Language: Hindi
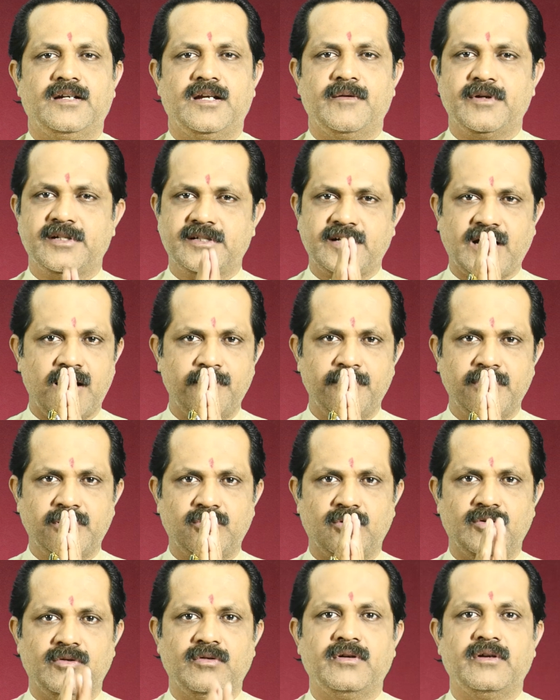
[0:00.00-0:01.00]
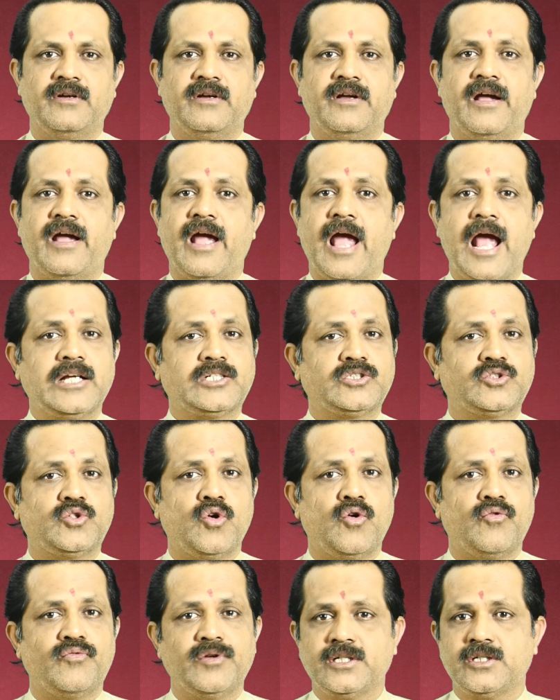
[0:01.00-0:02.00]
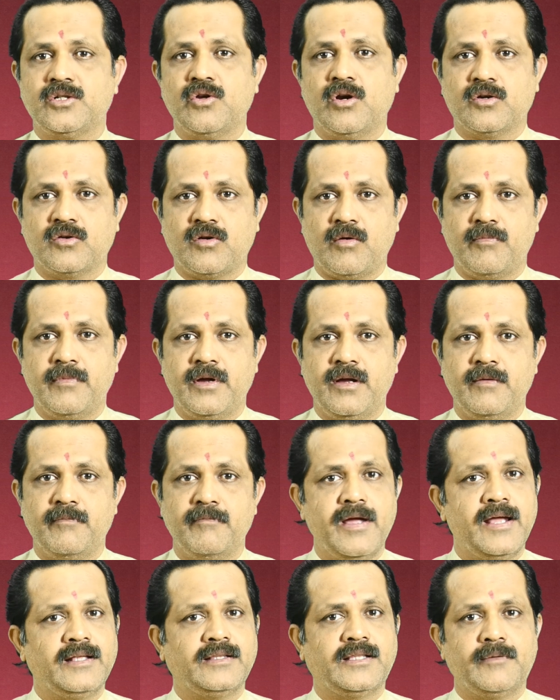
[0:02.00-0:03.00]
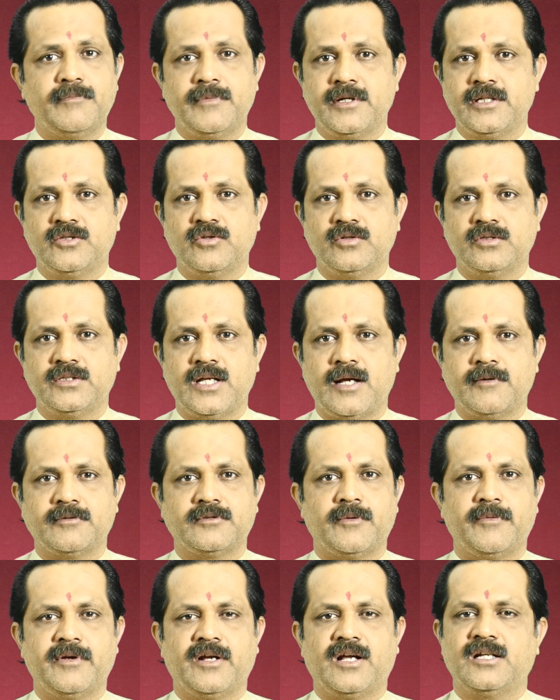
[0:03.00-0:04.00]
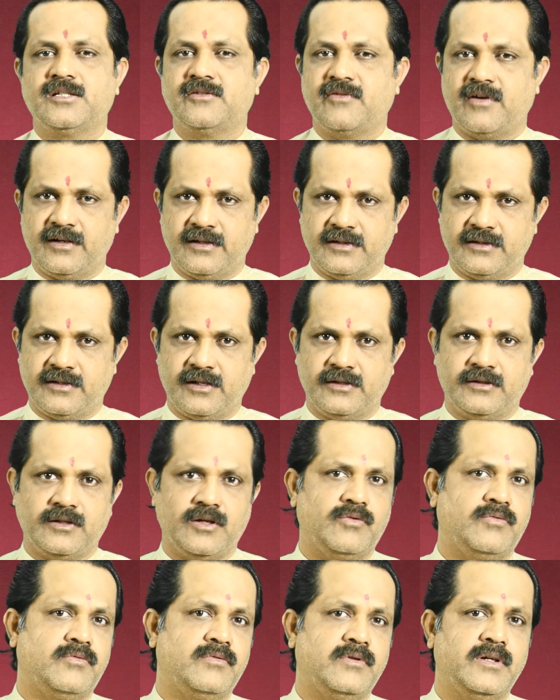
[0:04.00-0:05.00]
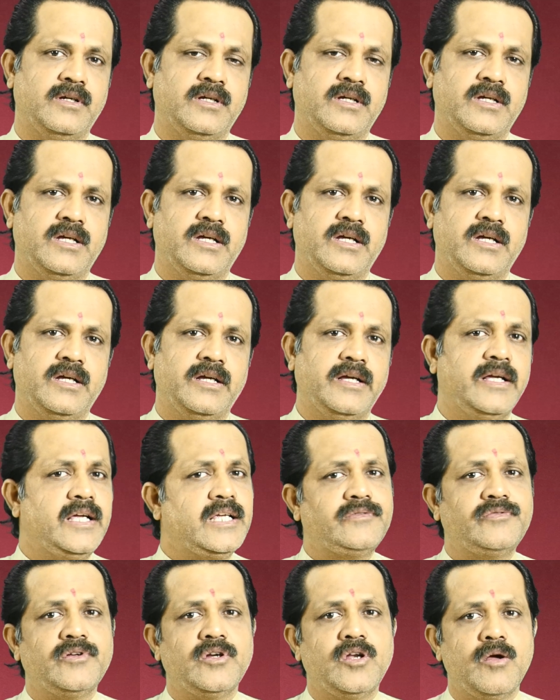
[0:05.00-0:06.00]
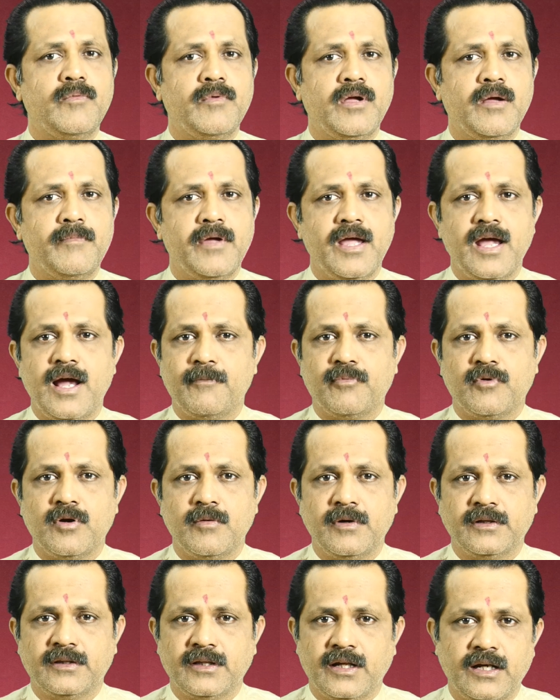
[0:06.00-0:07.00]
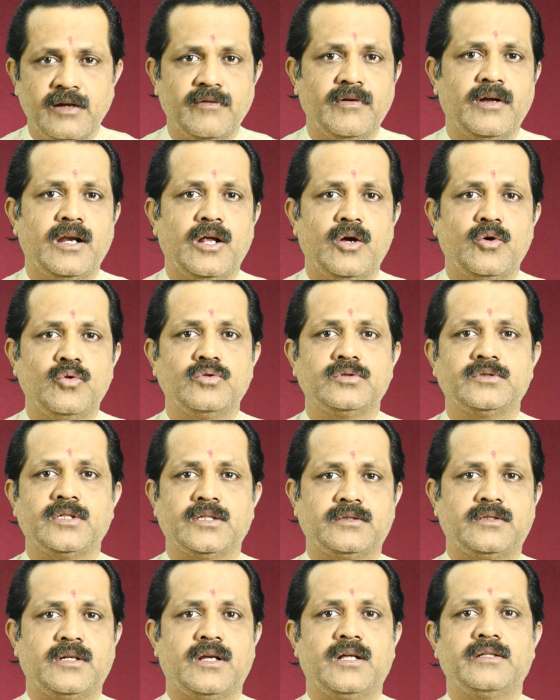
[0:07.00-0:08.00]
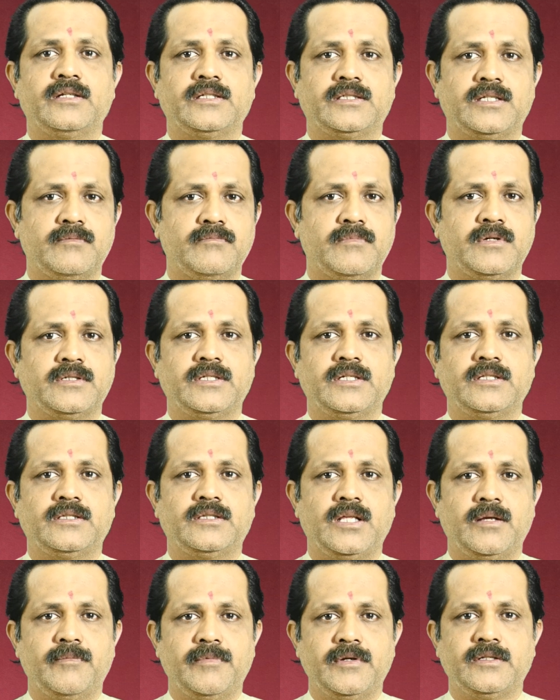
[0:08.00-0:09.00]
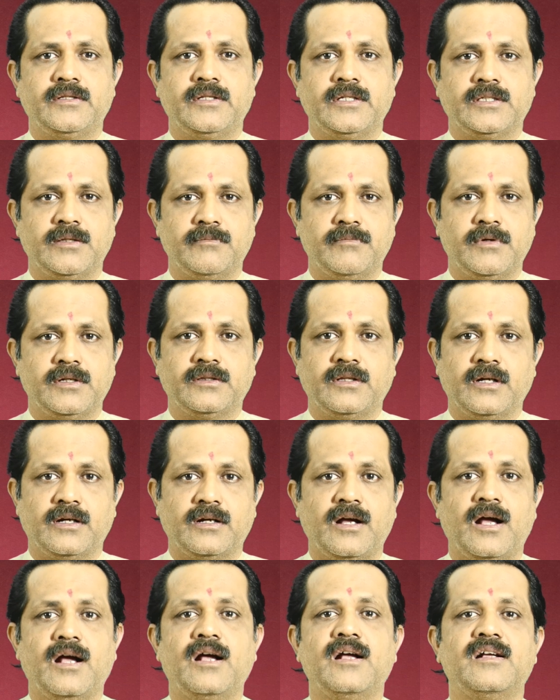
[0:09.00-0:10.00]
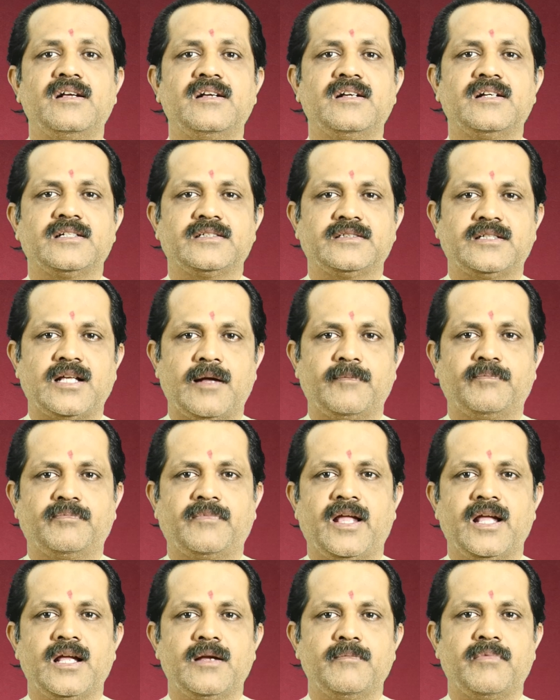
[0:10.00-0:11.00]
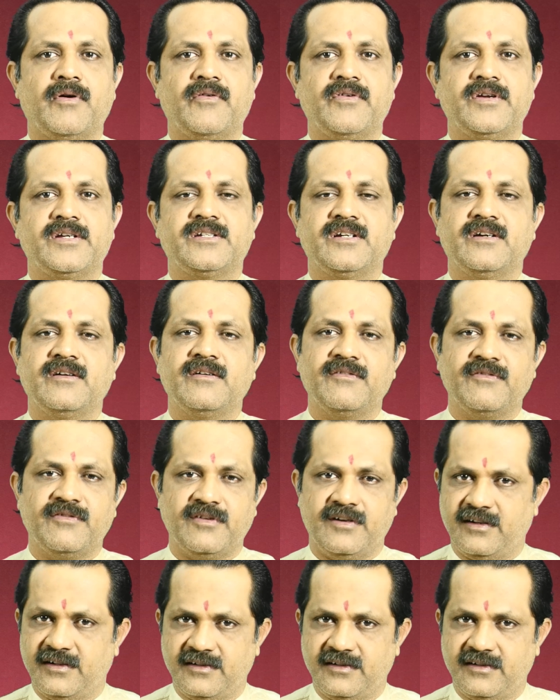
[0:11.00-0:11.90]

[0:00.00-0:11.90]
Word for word: नमस्कार मित्रों एस्ट्रोफ्रिश डॉट कॉम में मैं धर्मेश जोशी आप सभी का स्वागत करता हूं इस वीडियो में मैं आपको बताने वाला हूँ 17 दिसंबर से 23 दिसंबर तक का साप्ताहिक भविष्य फल